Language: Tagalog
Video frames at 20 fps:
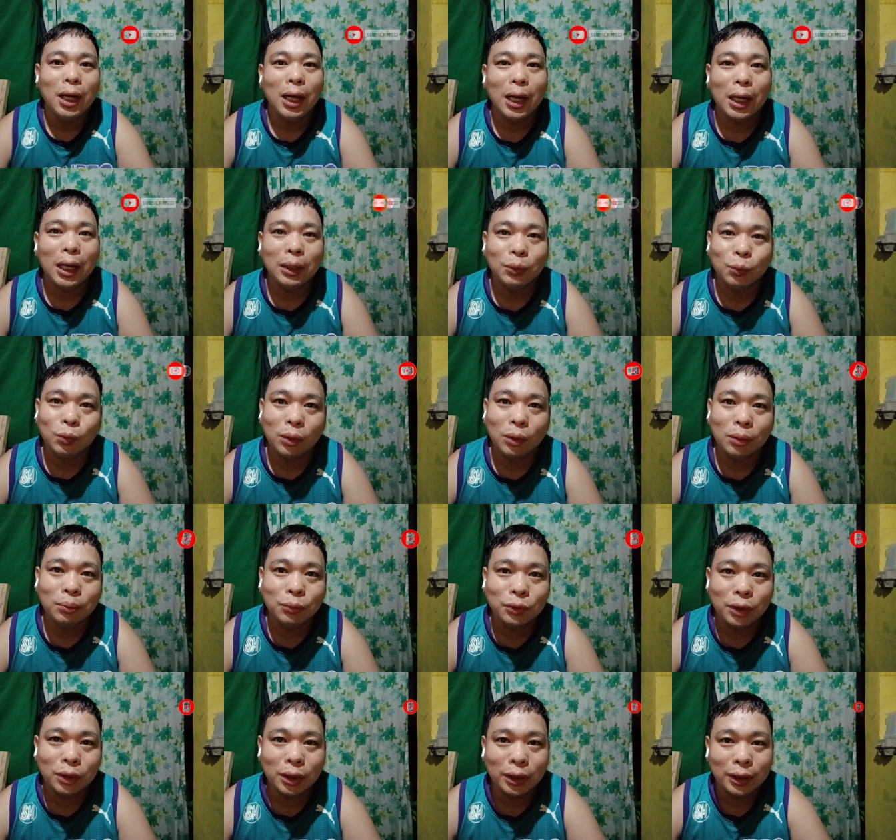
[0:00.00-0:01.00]
At huwag mo
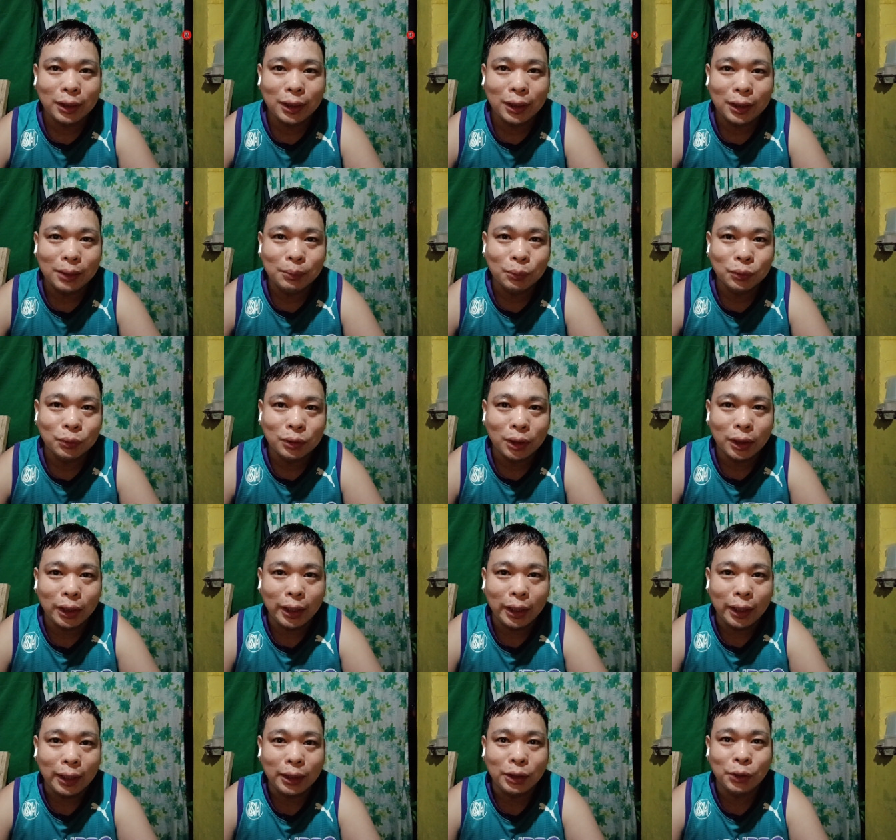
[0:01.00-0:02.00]
na rin kalimutang
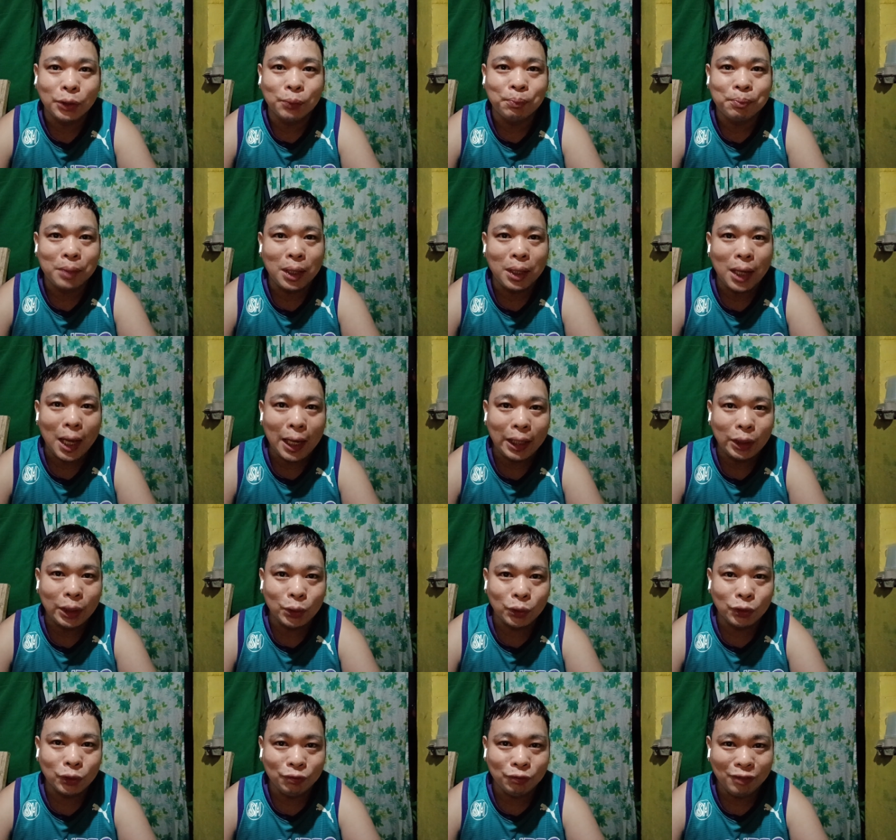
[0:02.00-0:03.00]
i-hit yung bell
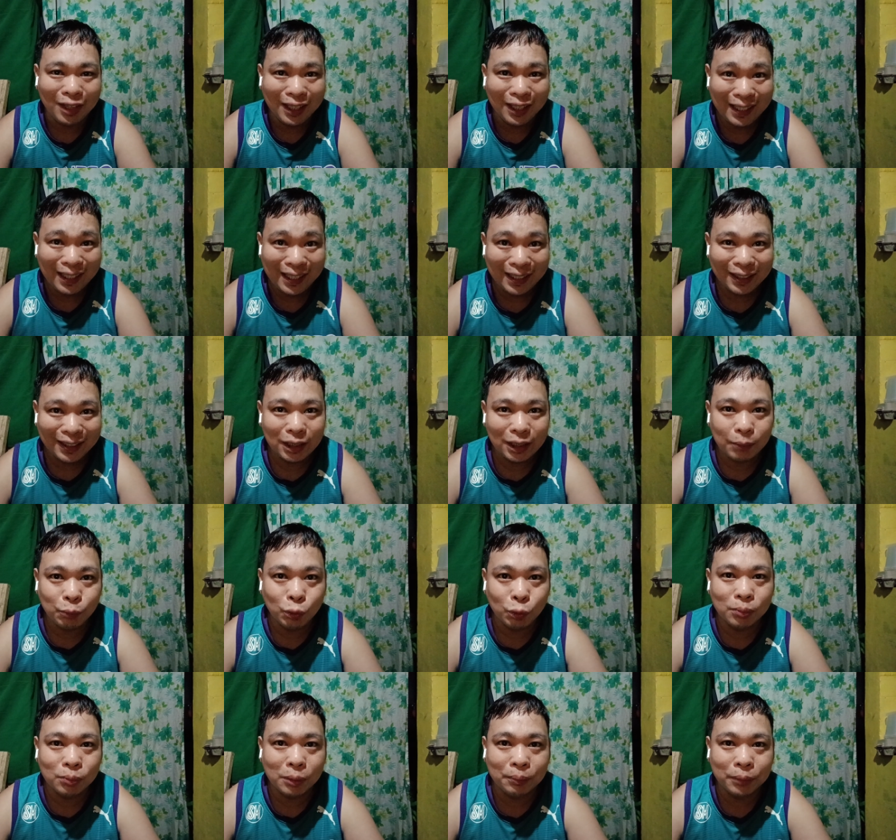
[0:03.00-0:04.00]
icon para lagi ka
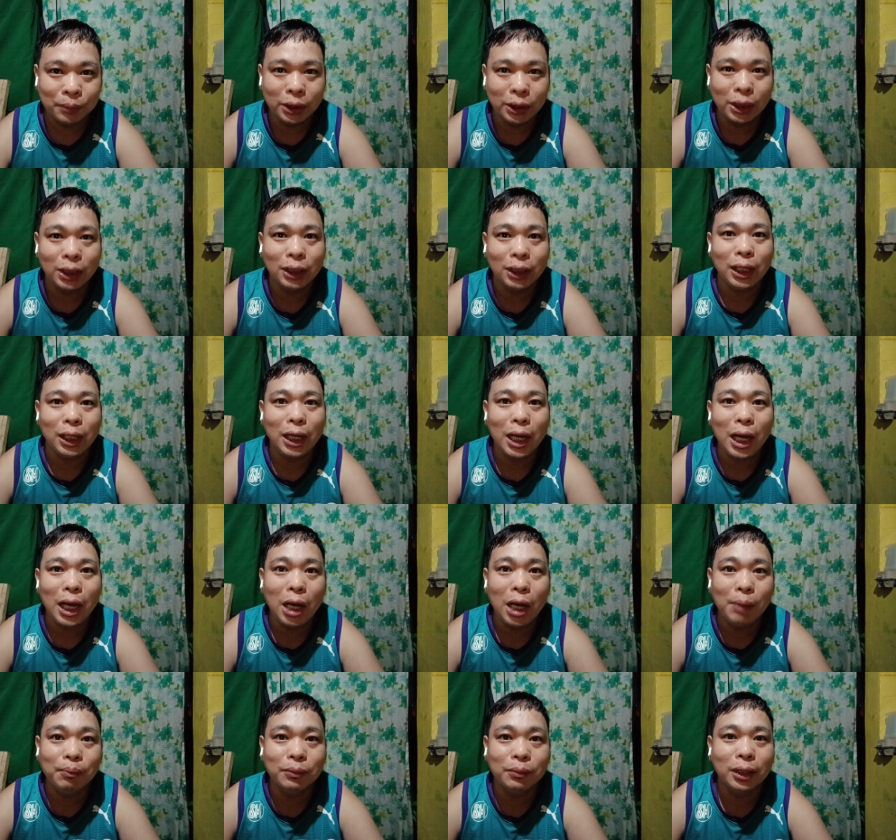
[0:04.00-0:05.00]
pong mabigyan ng
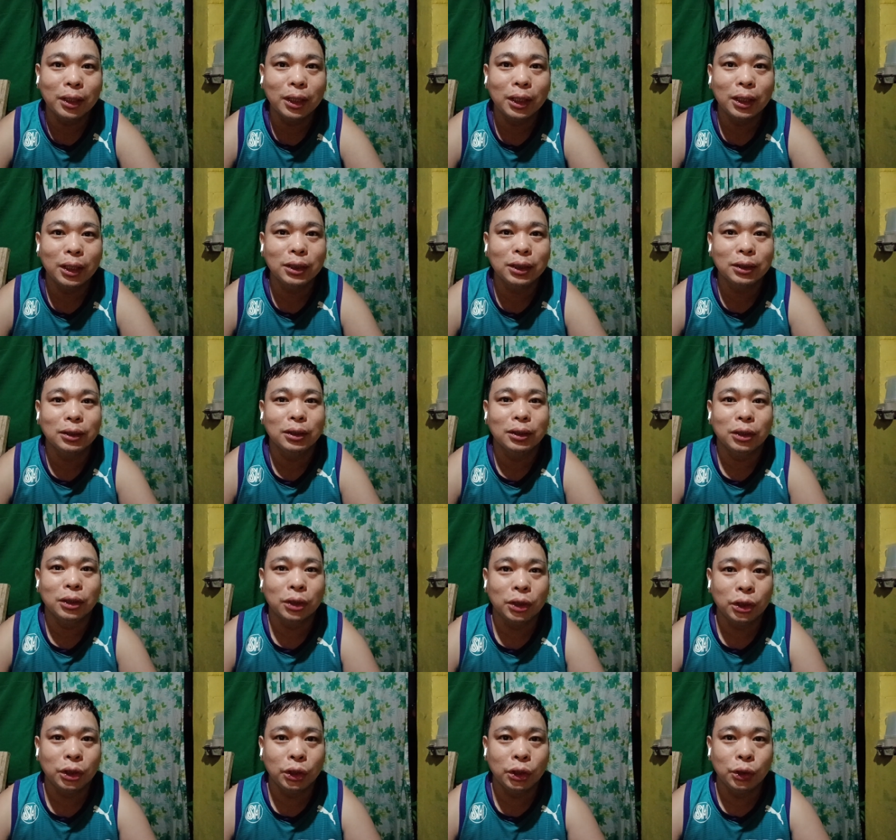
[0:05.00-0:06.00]
update
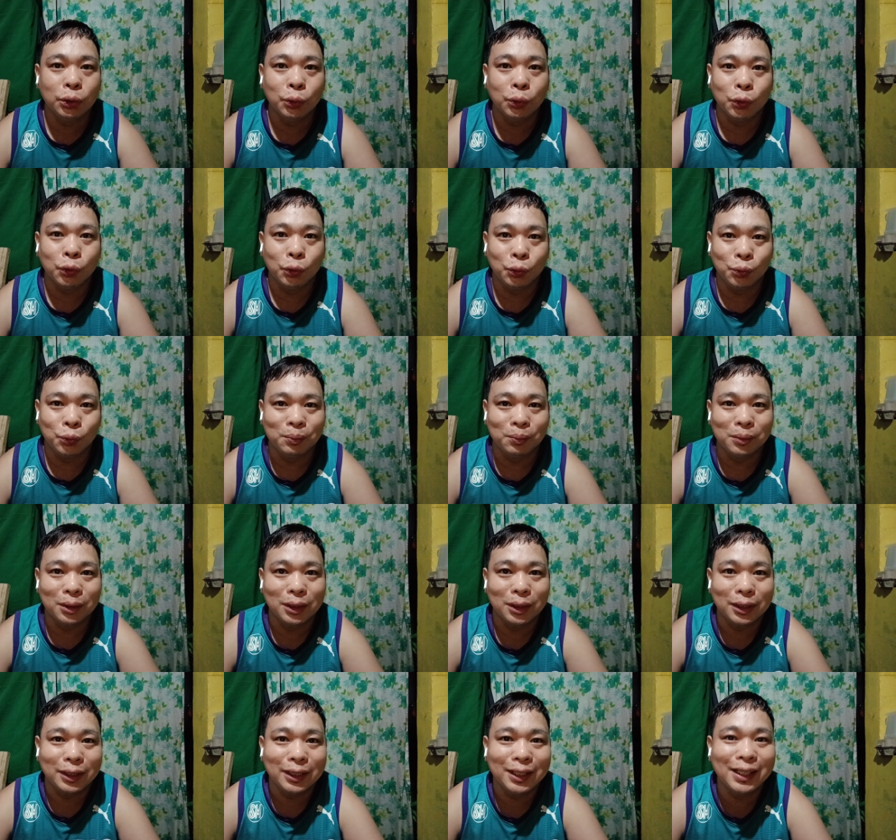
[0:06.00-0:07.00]
ni YouTube.
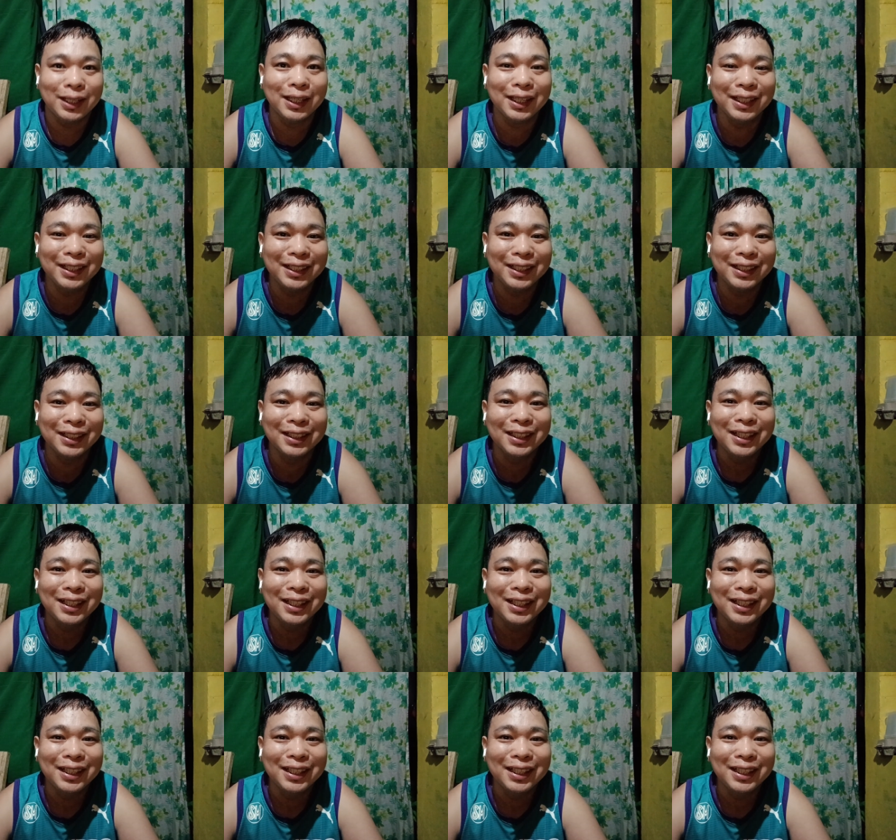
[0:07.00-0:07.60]
Ayan.